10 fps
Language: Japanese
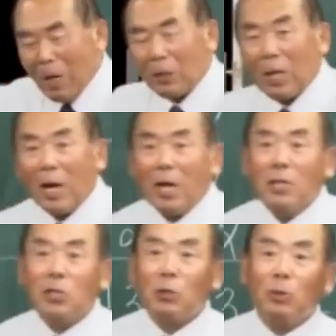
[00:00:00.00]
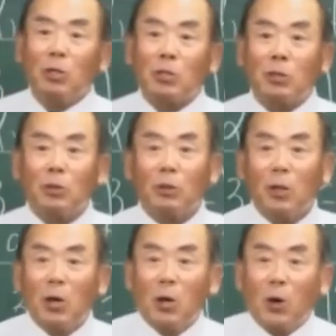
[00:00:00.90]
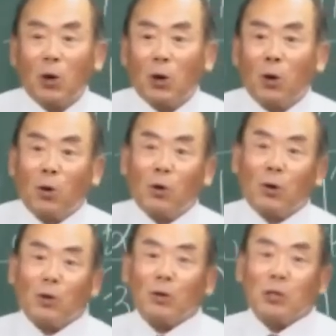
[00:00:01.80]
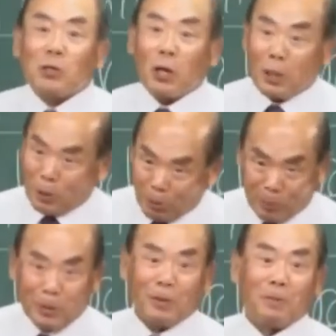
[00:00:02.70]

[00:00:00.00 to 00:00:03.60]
あった円周率従ってるんです